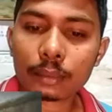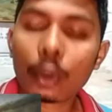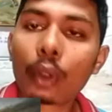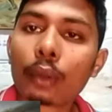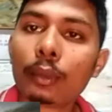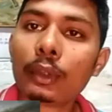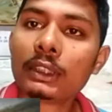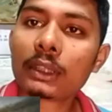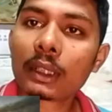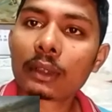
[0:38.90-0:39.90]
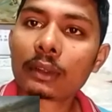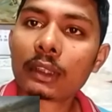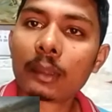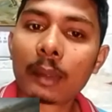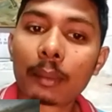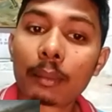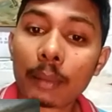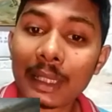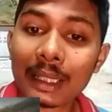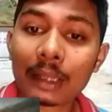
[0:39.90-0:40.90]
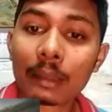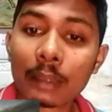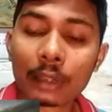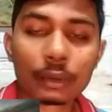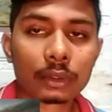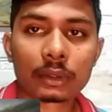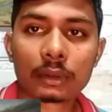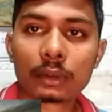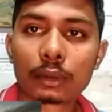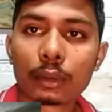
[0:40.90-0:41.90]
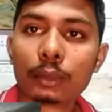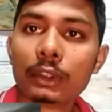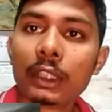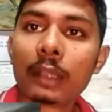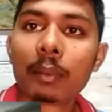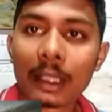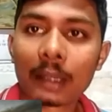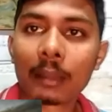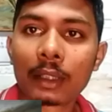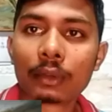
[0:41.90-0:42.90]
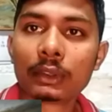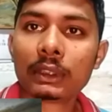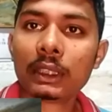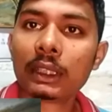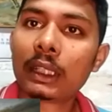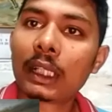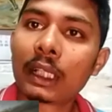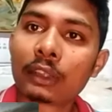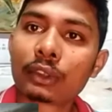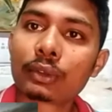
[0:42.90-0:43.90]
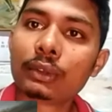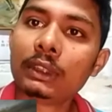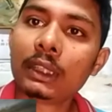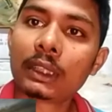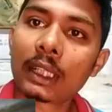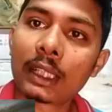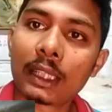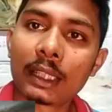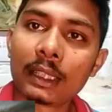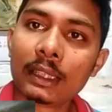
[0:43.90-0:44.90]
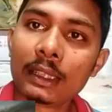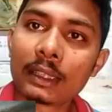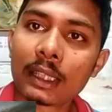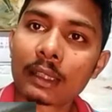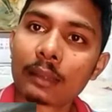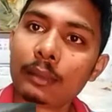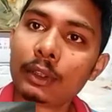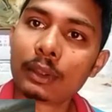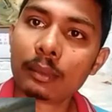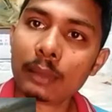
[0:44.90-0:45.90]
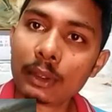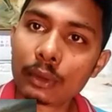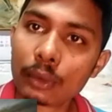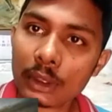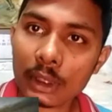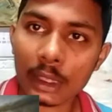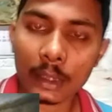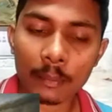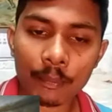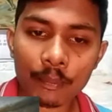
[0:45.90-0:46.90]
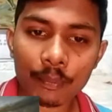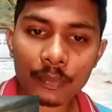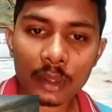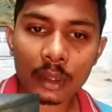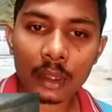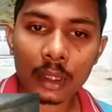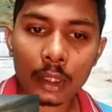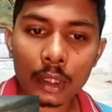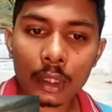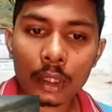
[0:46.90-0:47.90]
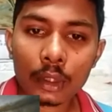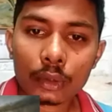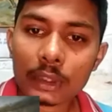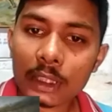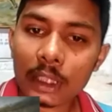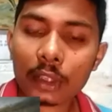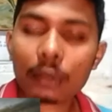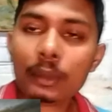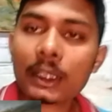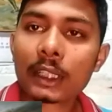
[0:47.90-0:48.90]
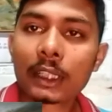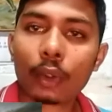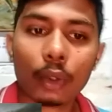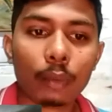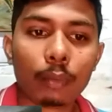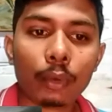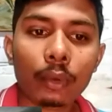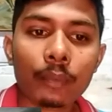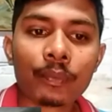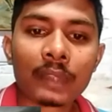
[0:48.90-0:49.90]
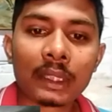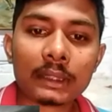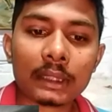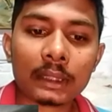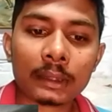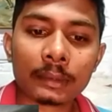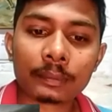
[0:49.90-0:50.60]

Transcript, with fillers: ভটভটি চালকদের বা পাড়ের মানুষ সমুদ্রের পাড়ের মানুষদেরকে গান শুনিয়ে তারা ডেকে নিয়ে যায় একটা মৃত্যুর দিকে তো সেরকমই একটা গল্প যে